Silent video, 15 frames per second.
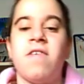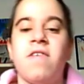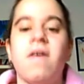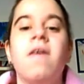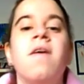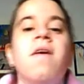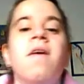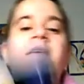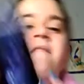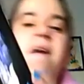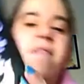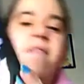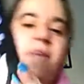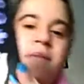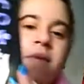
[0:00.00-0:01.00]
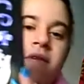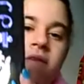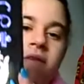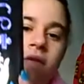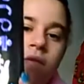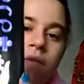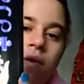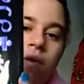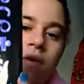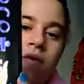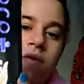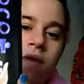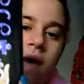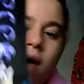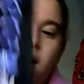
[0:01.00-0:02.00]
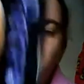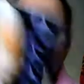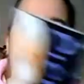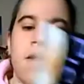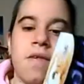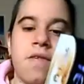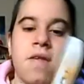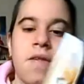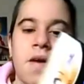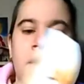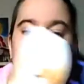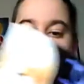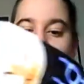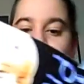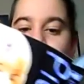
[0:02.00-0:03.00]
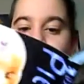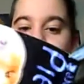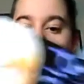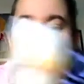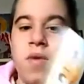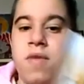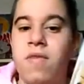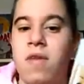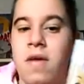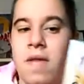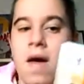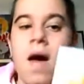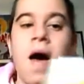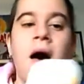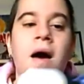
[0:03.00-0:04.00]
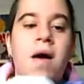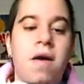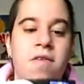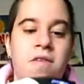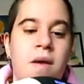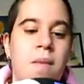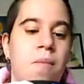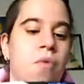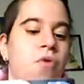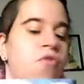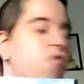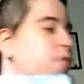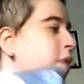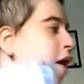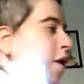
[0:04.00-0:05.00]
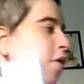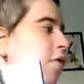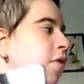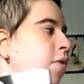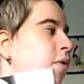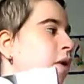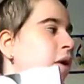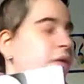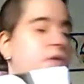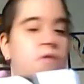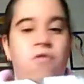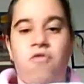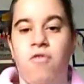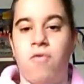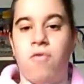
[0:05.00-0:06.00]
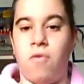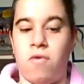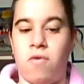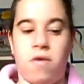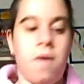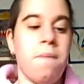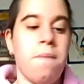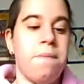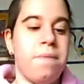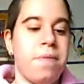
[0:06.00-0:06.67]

Infatti PIS numero 6 è stata cambiata la copertina, anche se è molto meglio di quella di Citose.